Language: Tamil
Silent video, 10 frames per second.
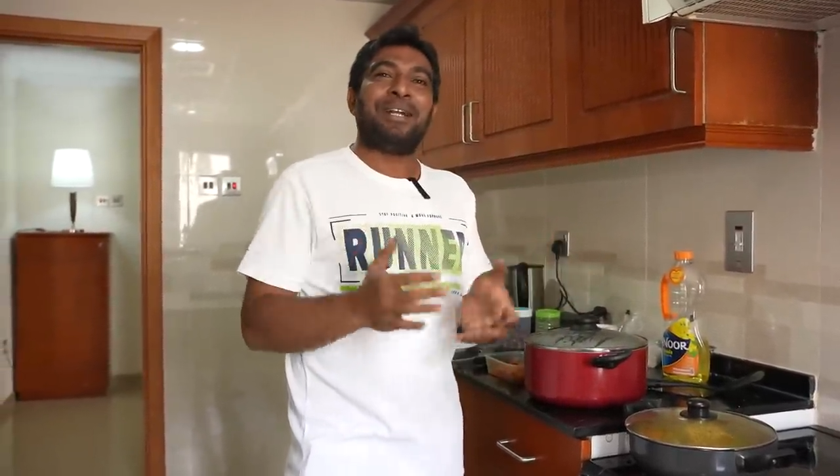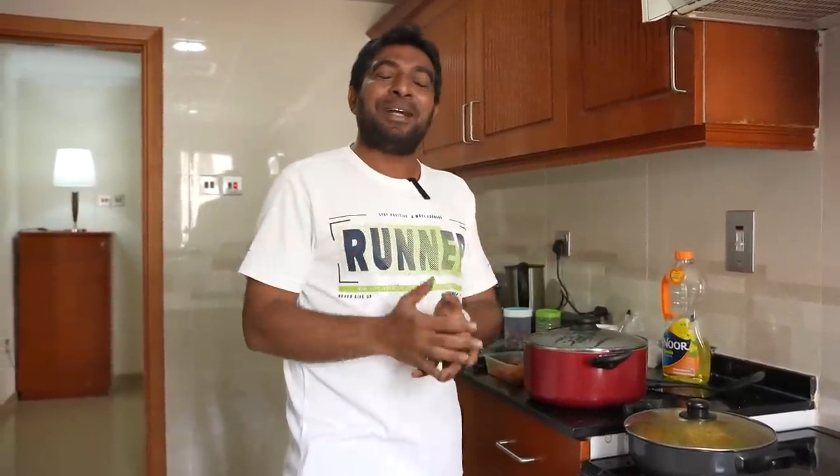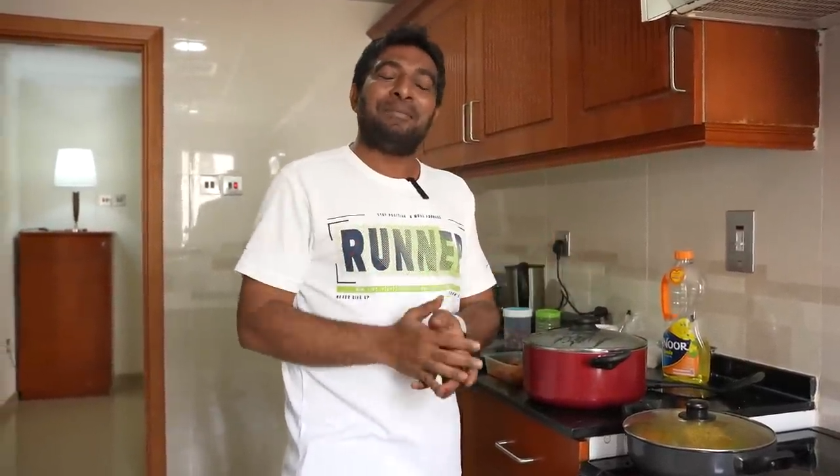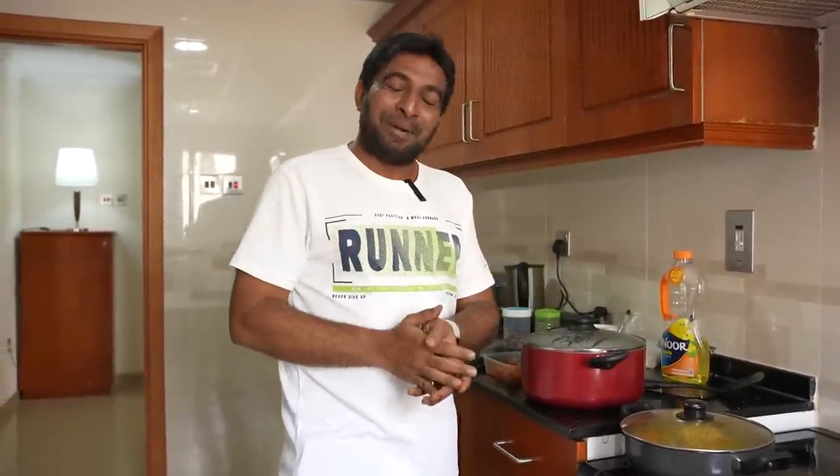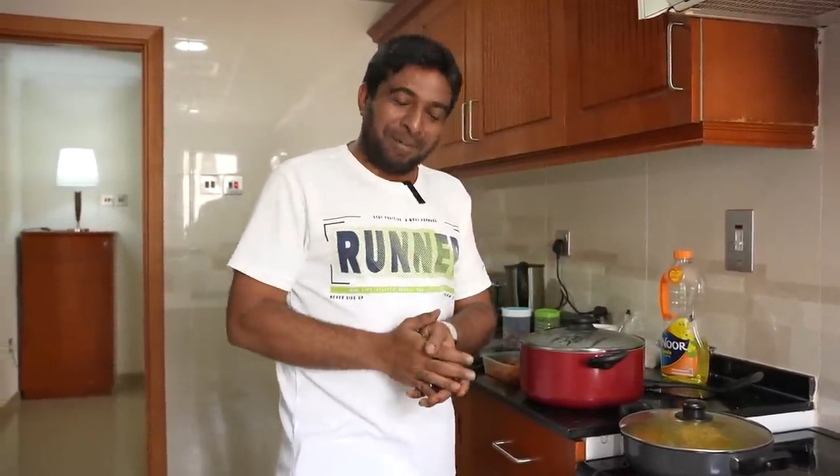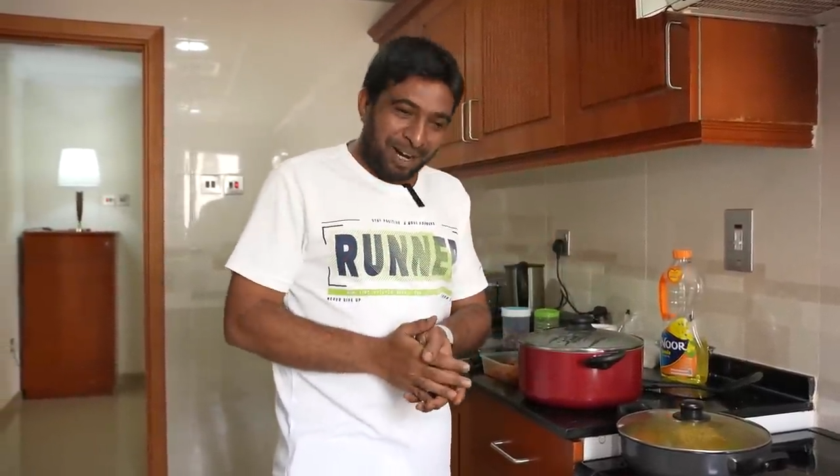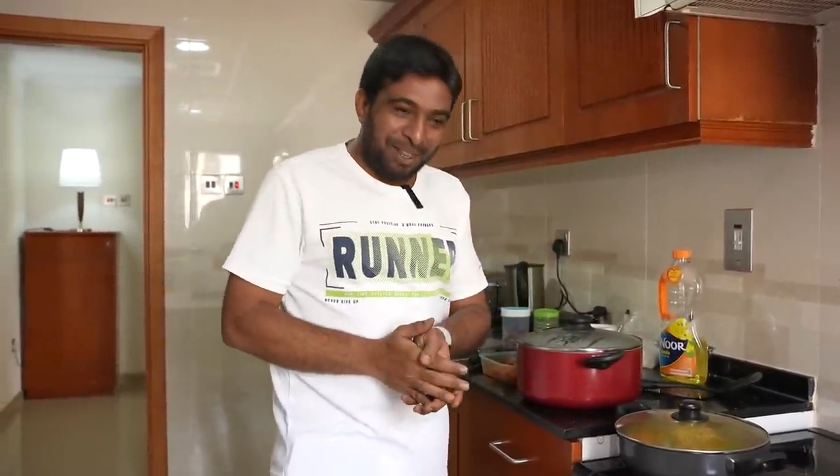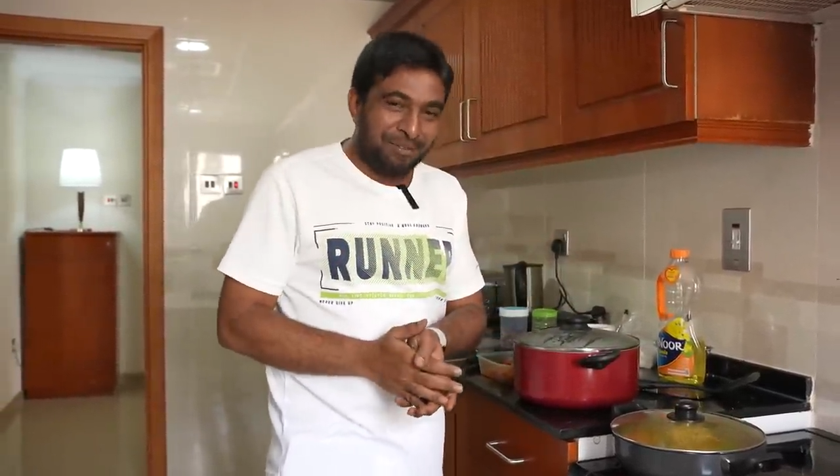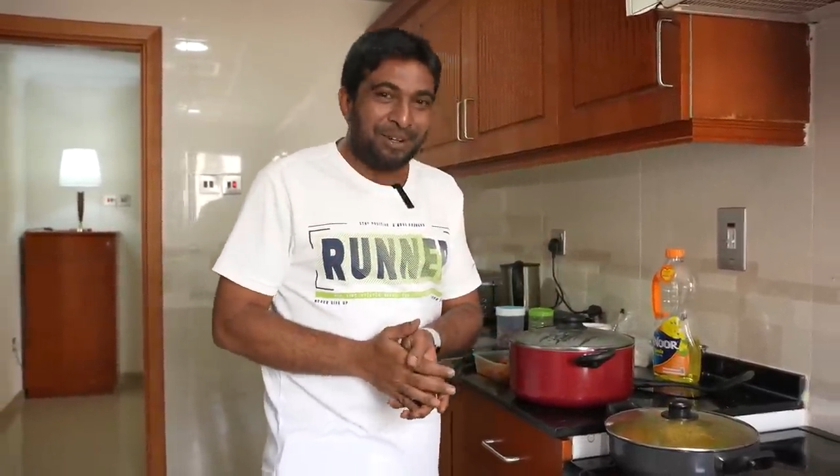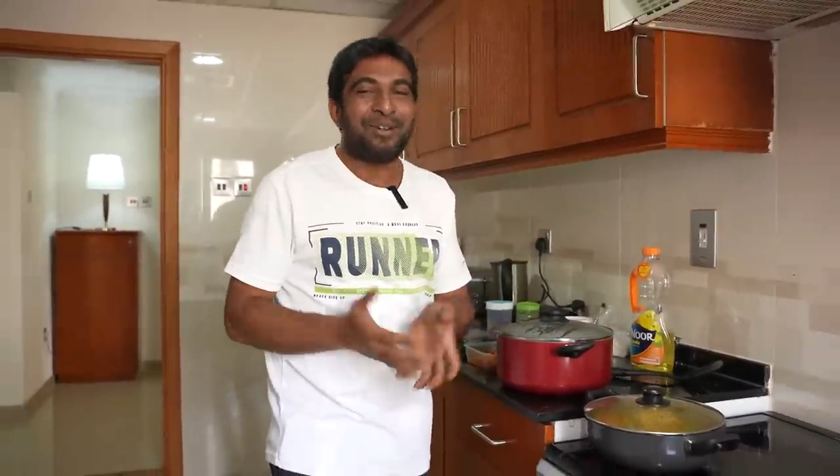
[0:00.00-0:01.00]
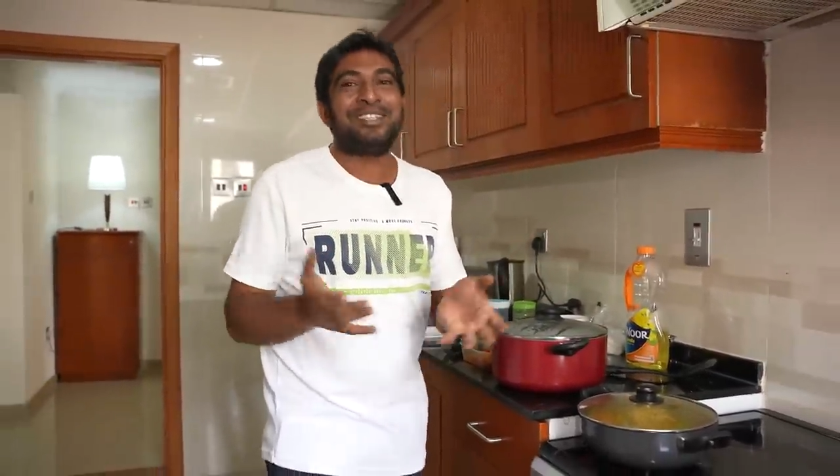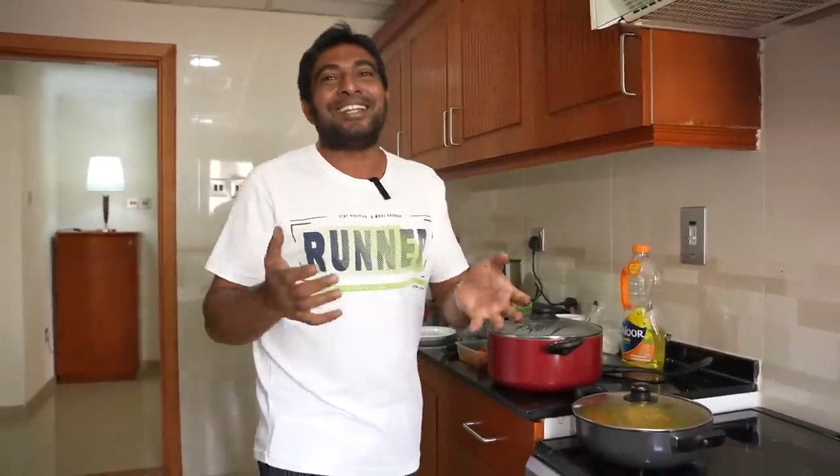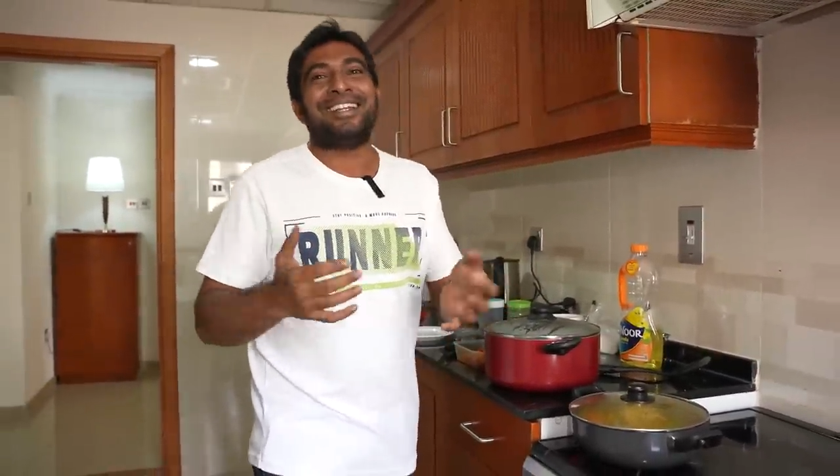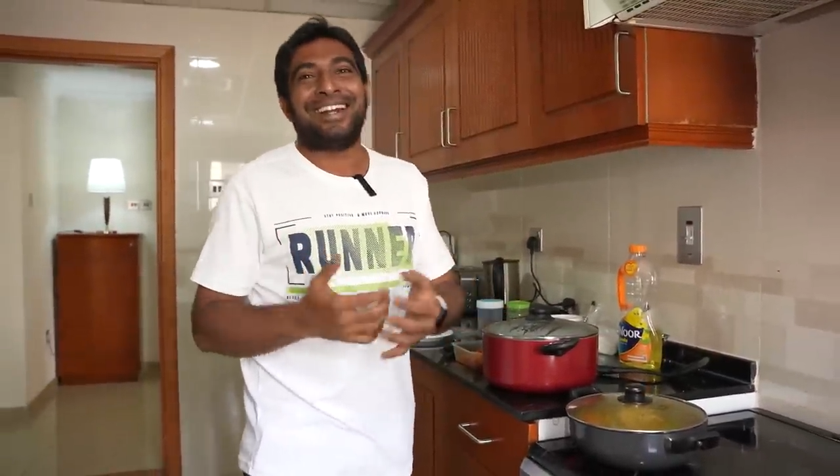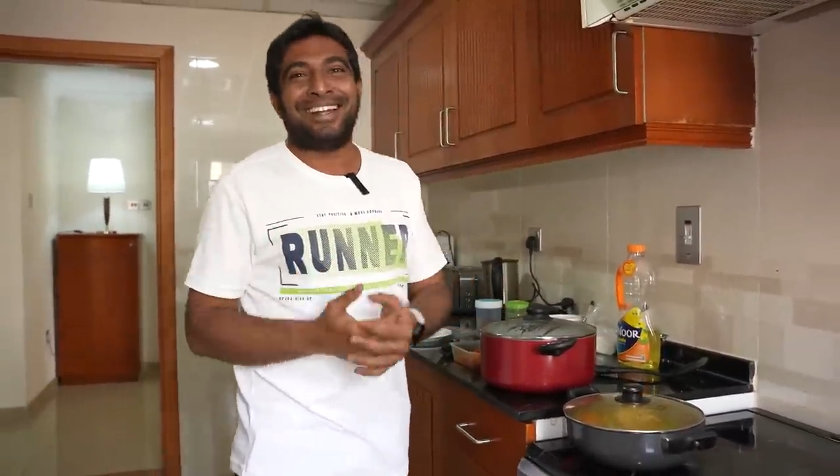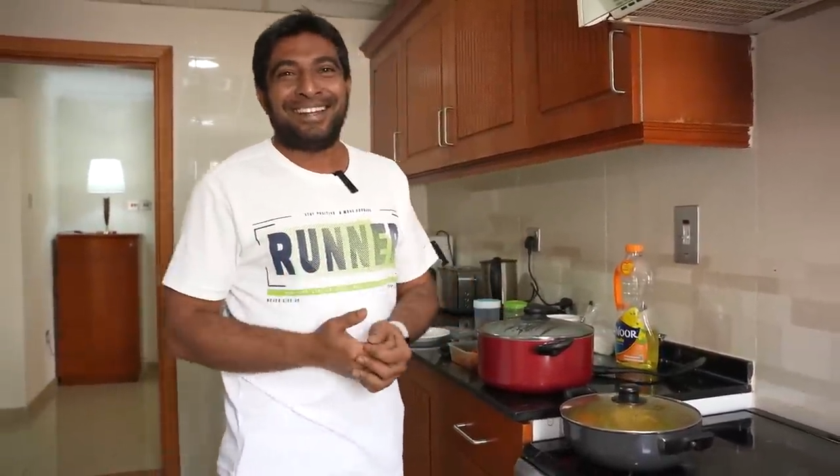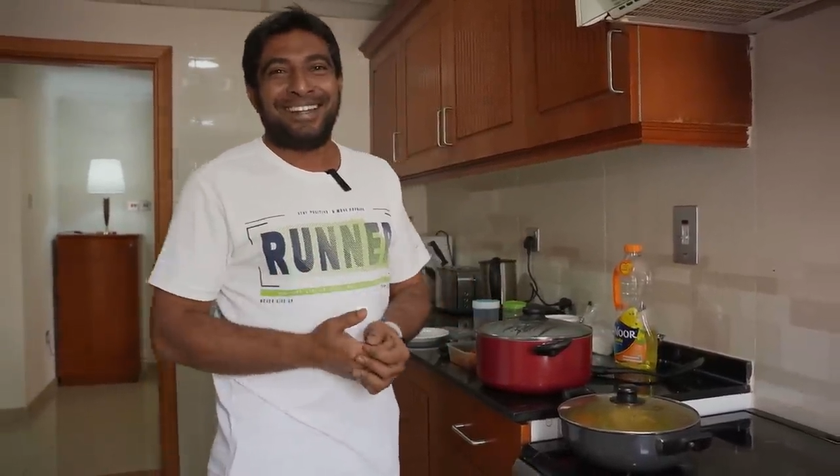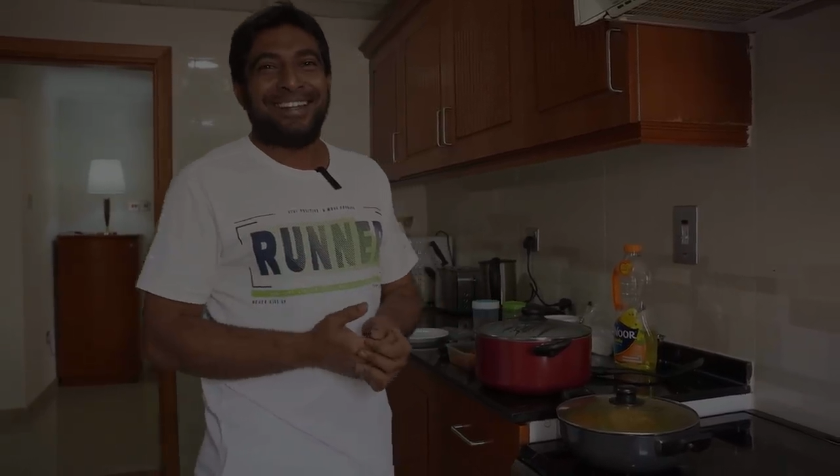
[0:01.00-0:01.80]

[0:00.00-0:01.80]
பண்ணுங்கள் மறுபடியும் அடுத்த வீடியோவில் சந்திக்கிறேன்